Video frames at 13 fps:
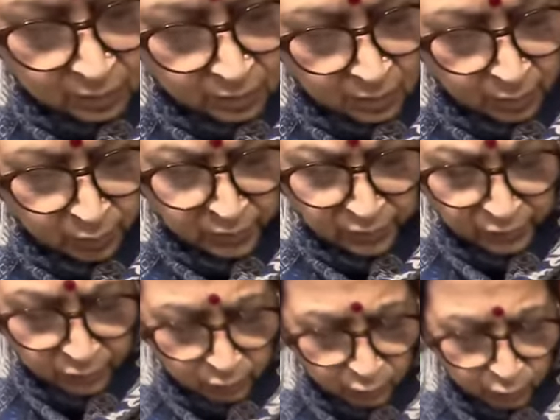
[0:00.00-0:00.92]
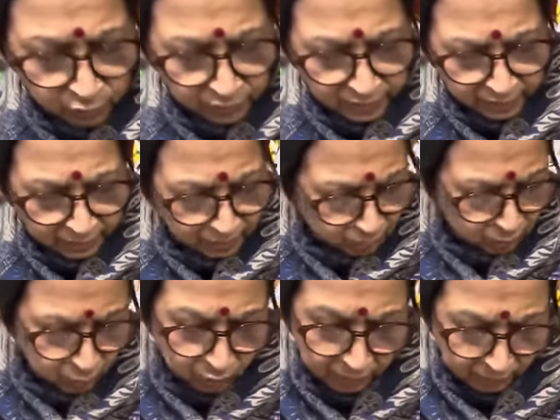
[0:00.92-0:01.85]
बीन्स है ना ये
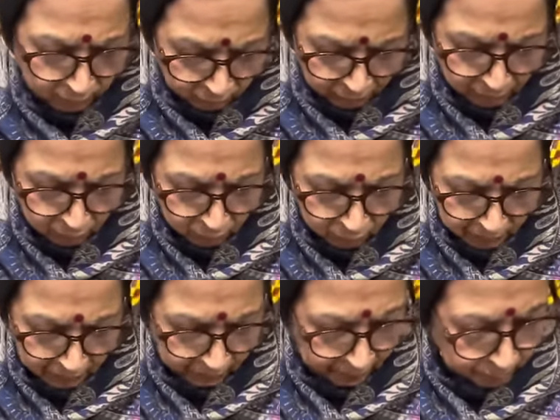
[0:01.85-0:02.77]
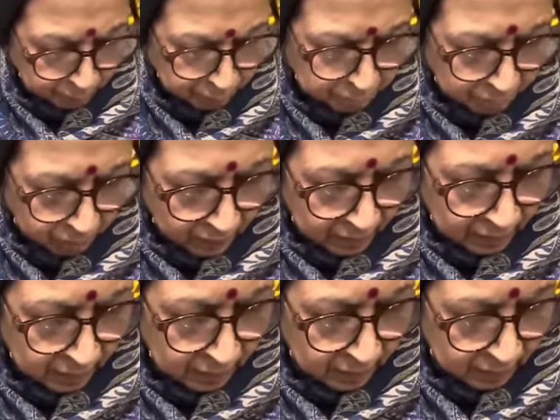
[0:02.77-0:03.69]
मूंगरे होते हैं मूली के तो ये
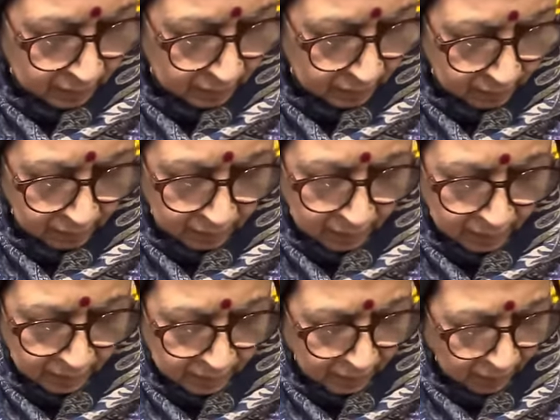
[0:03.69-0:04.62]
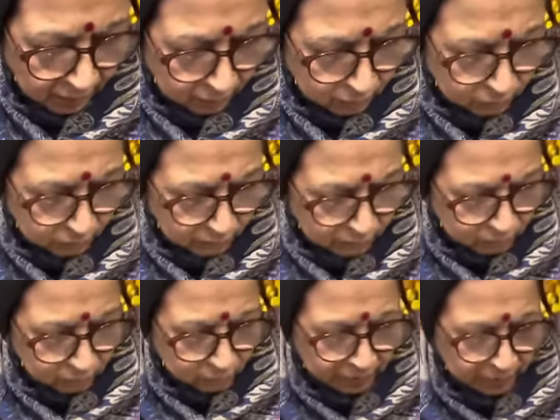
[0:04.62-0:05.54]
कैसे मतलब बनते हैं आलू और
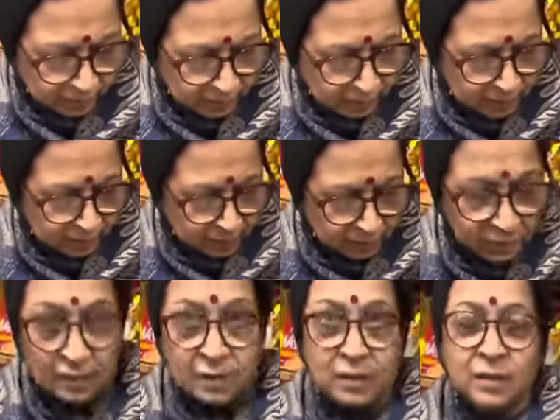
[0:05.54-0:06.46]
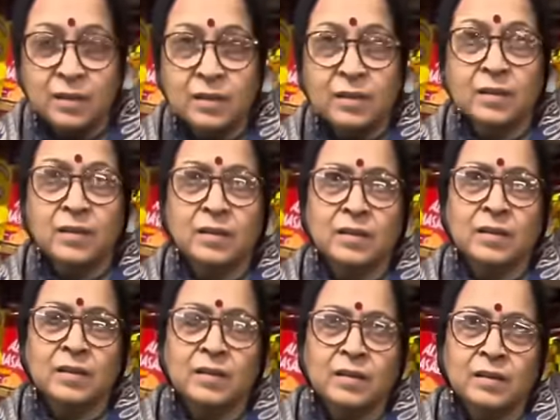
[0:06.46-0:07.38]
इसको बनाएंगे अच्छा वैसे ही बनते
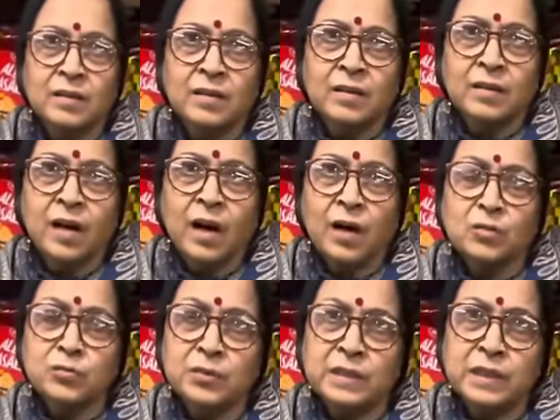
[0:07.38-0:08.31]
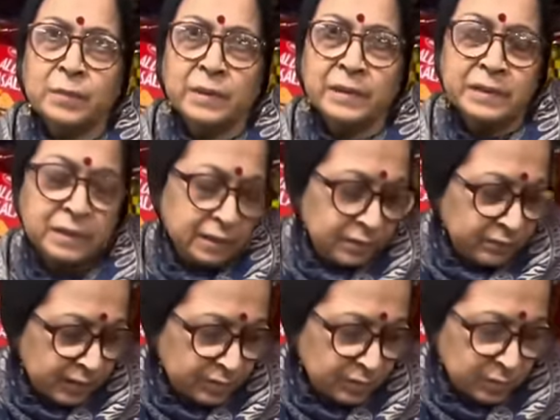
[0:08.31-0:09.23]
हैं जैसे आलू और बीन्स बनते
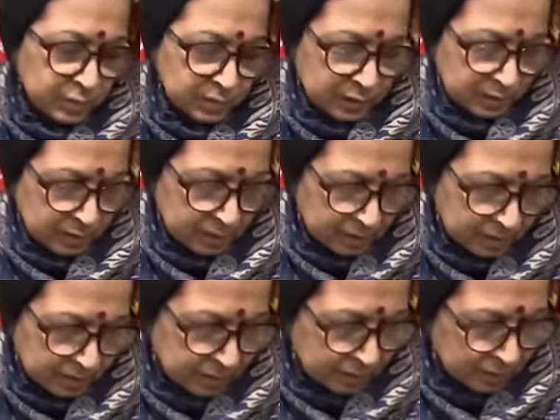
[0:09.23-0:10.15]
हैं अच्छा